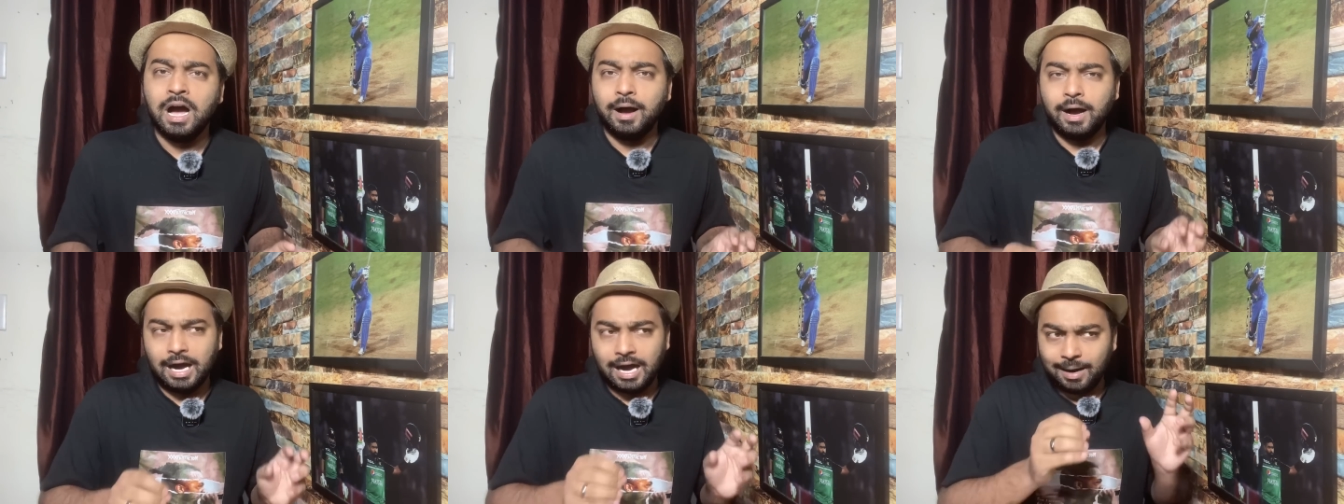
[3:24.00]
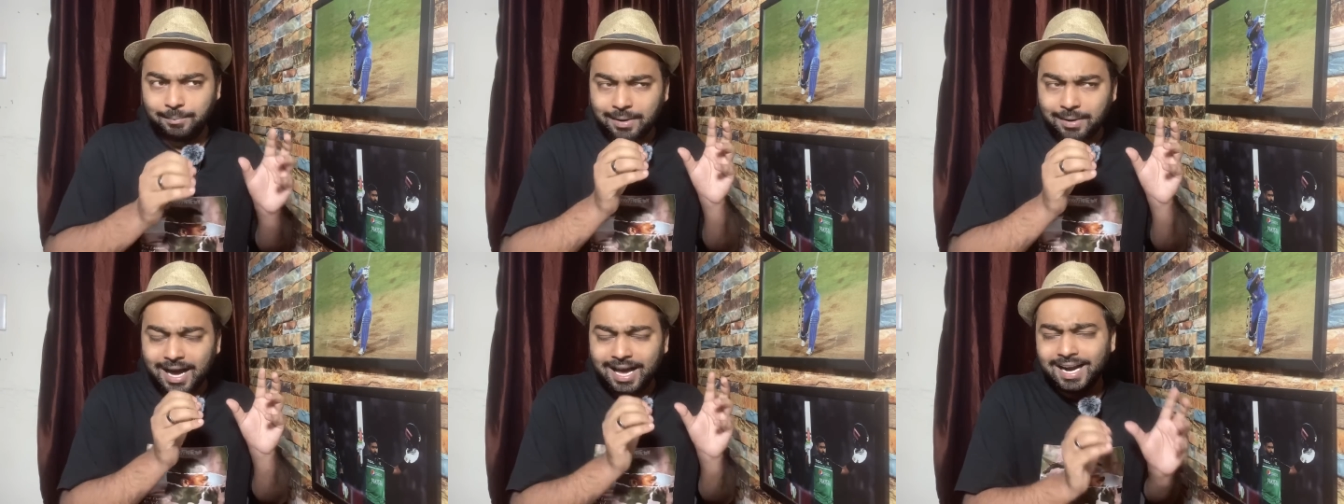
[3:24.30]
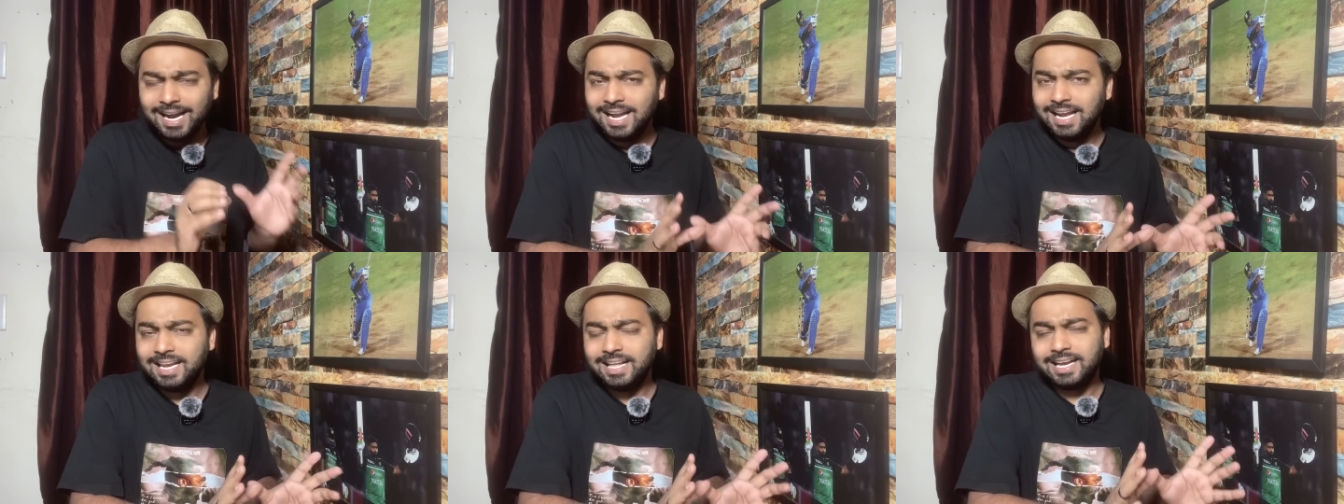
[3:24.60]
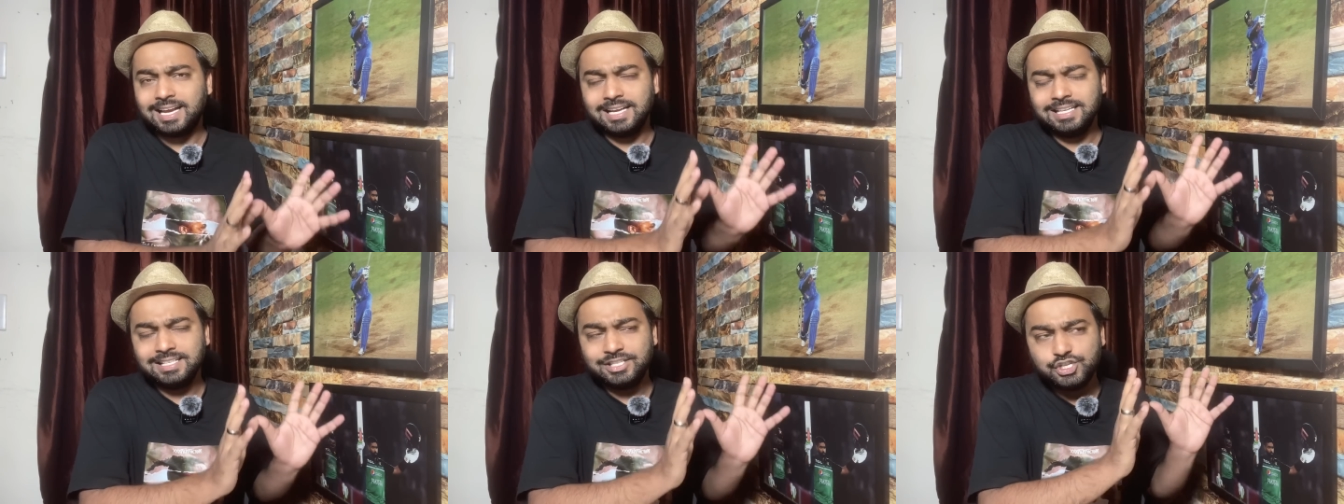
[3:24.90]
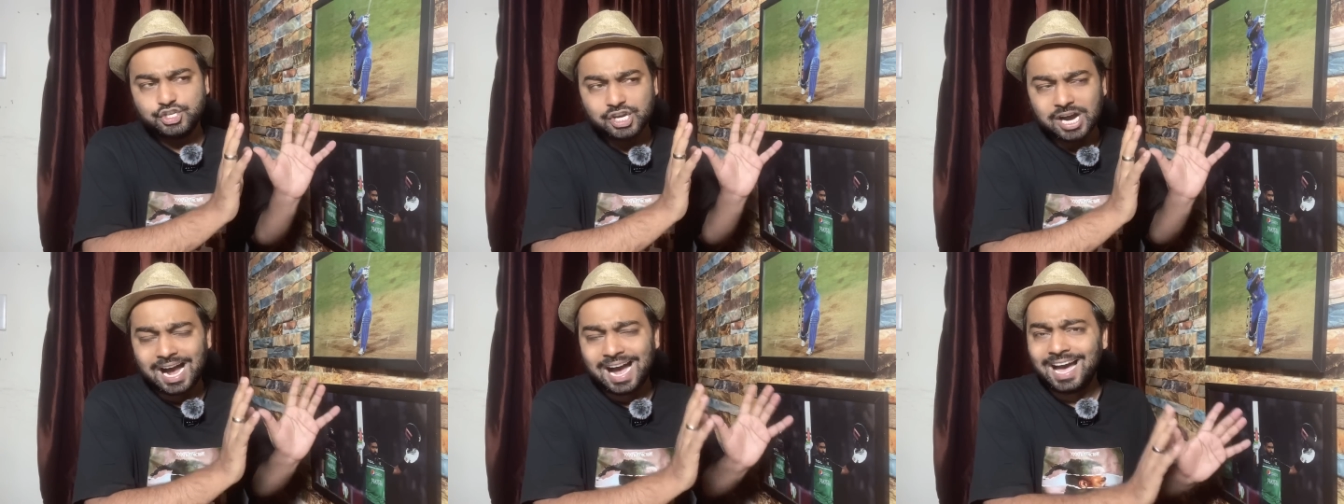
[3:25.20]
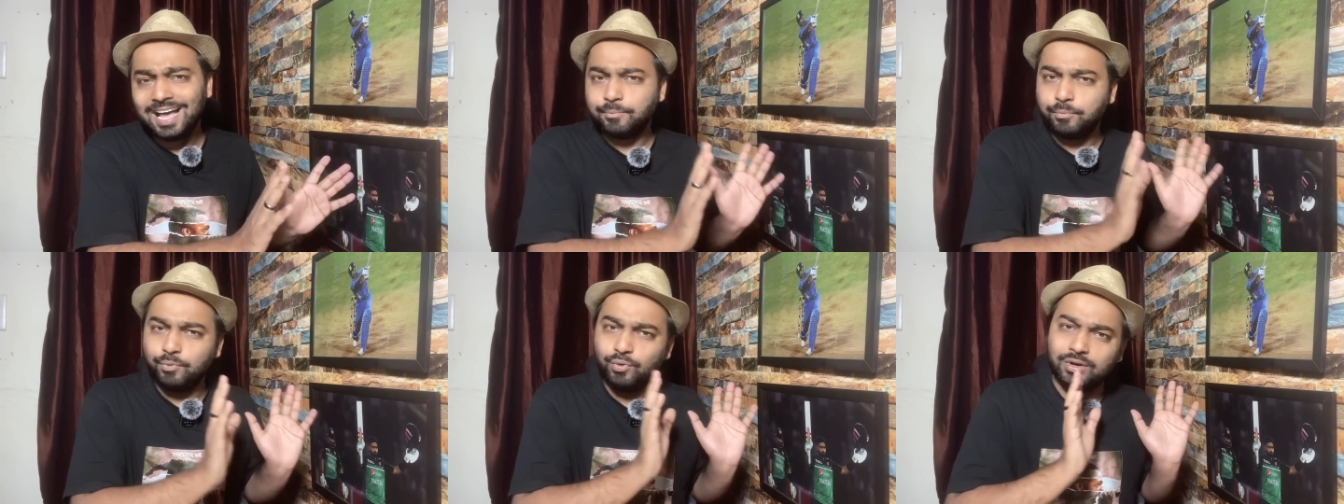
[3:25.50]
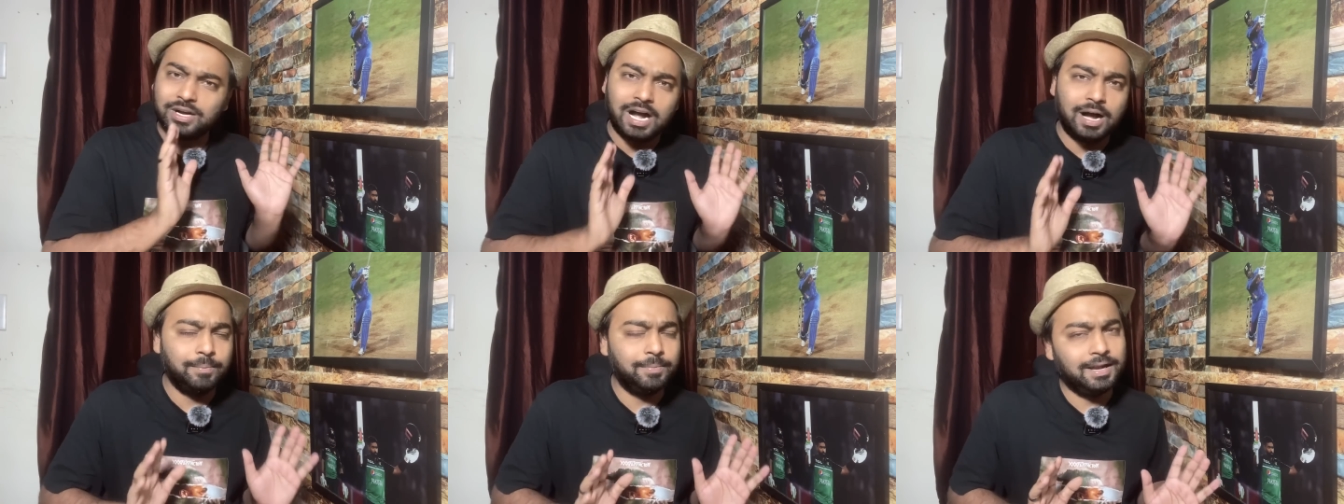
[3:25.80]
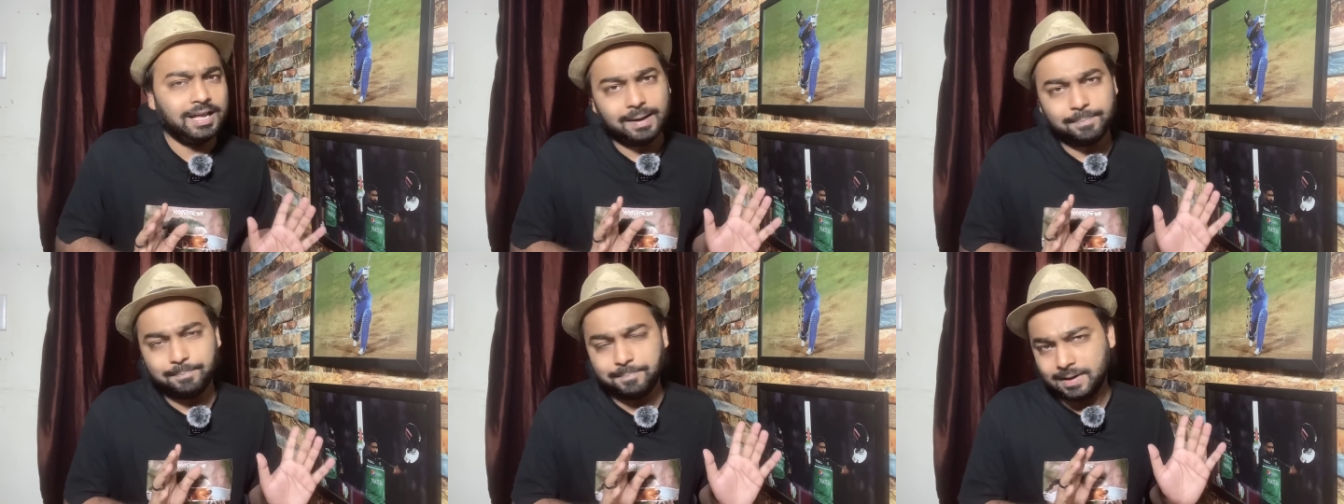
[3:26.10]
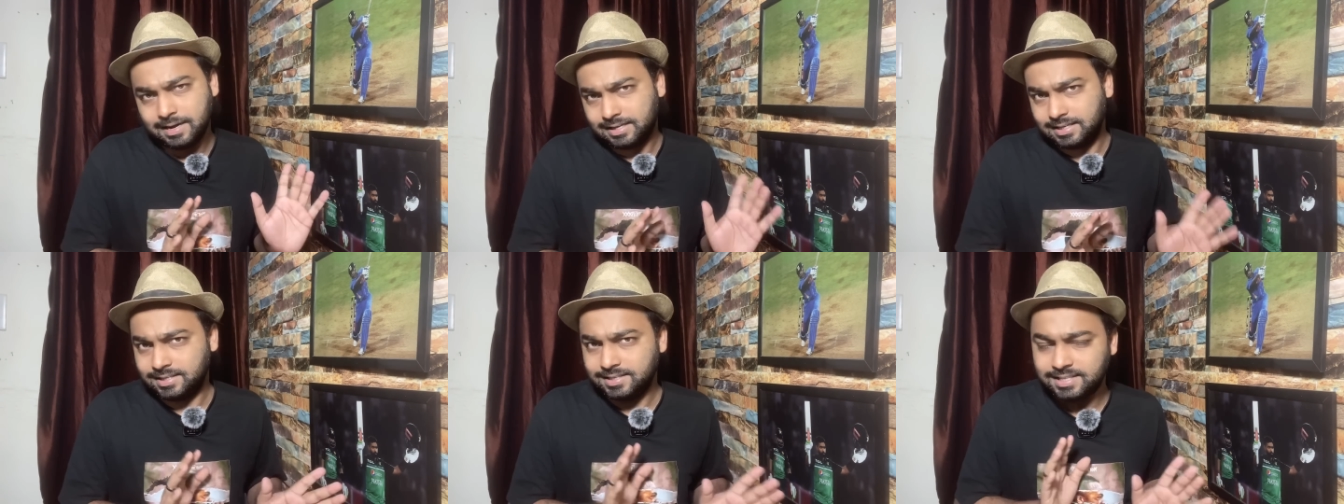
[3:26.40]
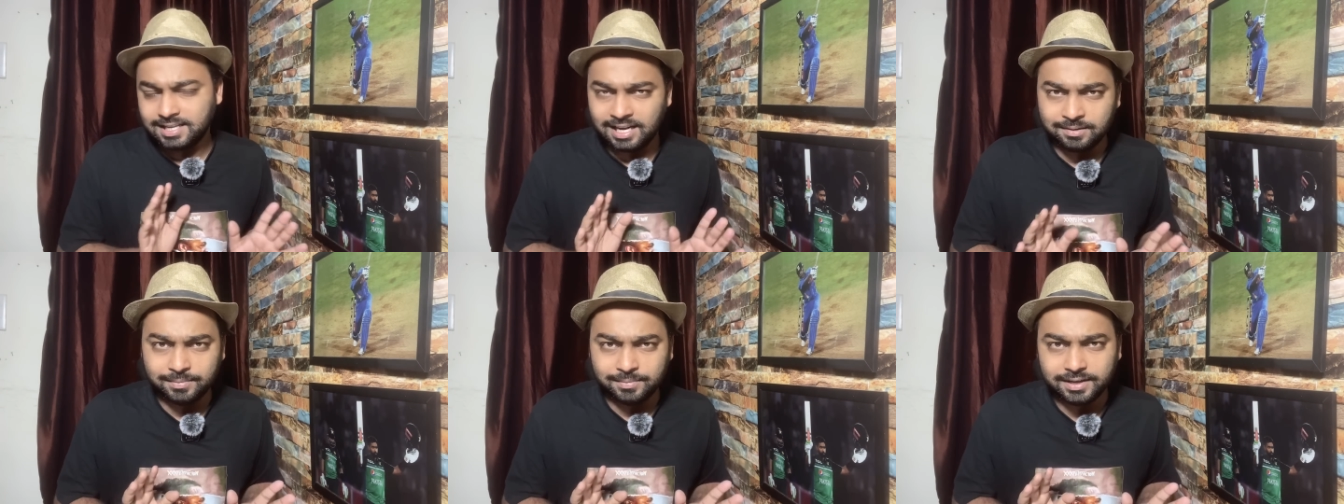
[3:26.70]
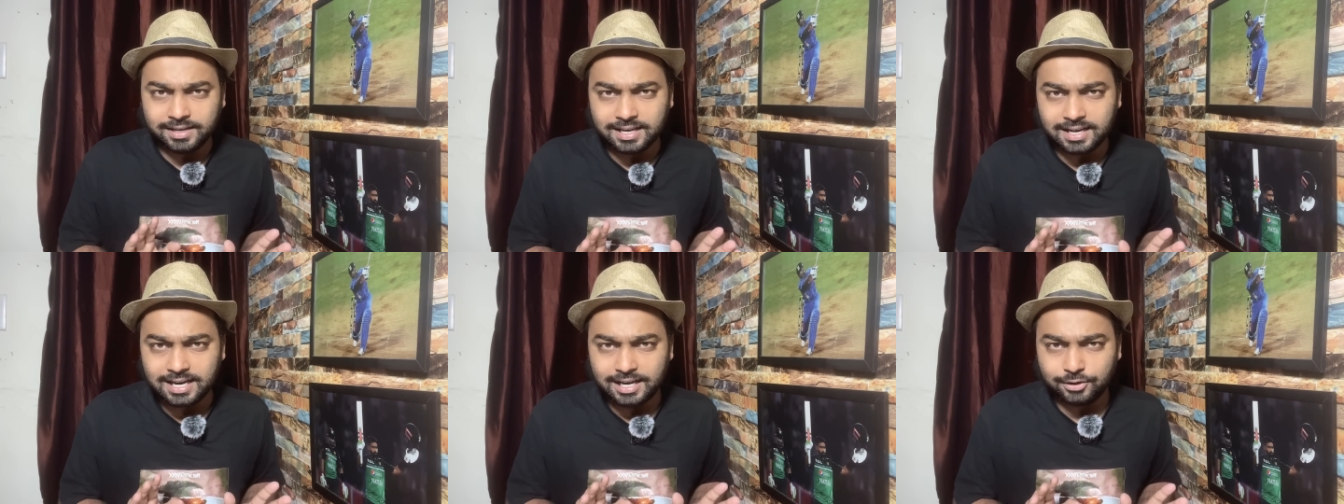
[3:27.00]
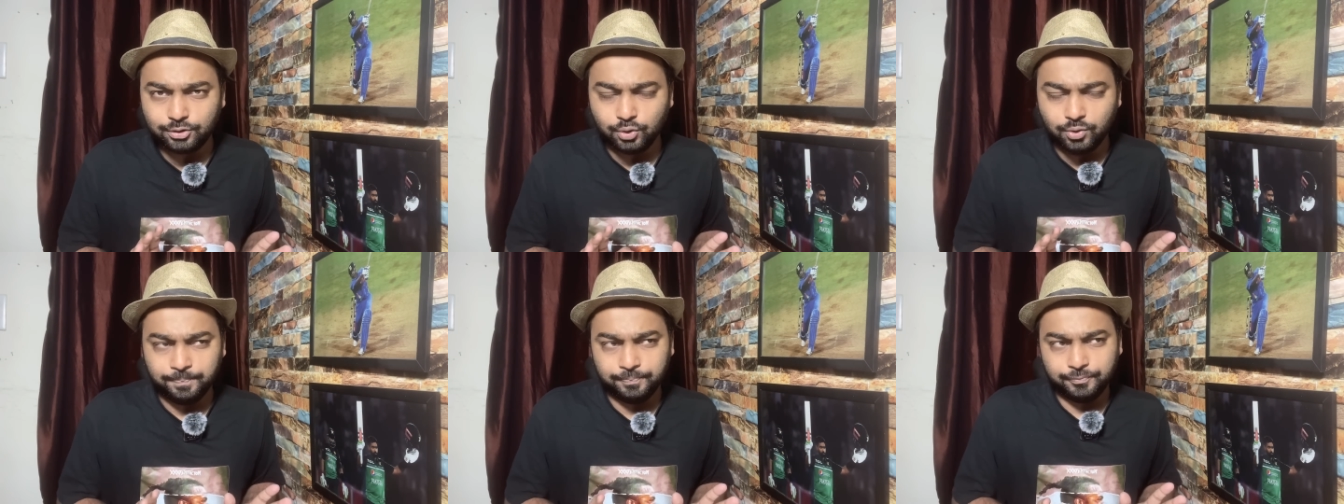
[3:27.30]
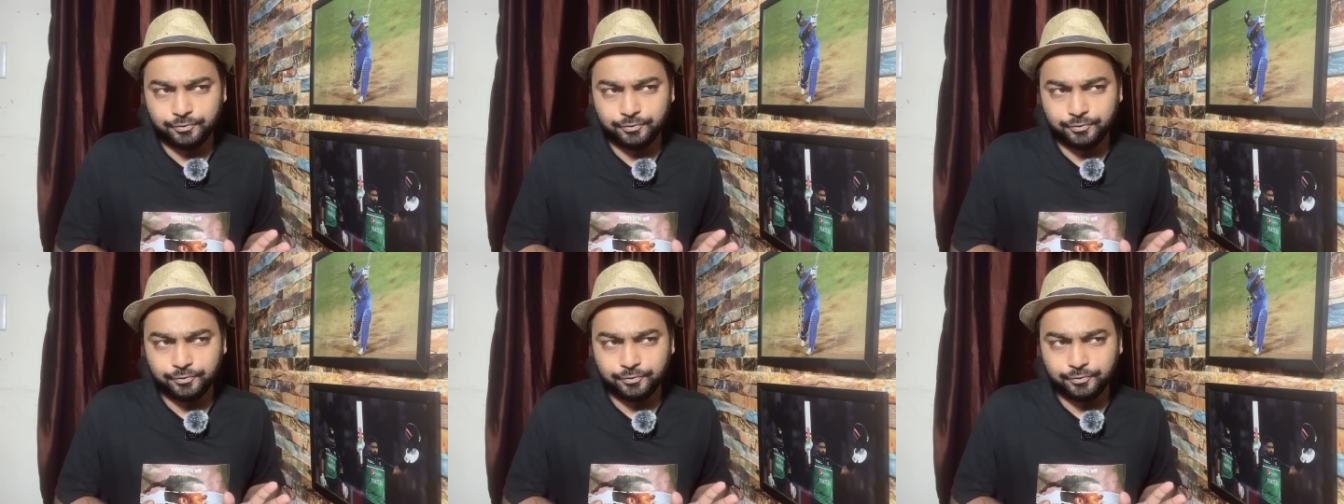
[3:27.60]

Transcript: हमारे लेकिन चार मुकाबले आप पाकिस्तान में करा दो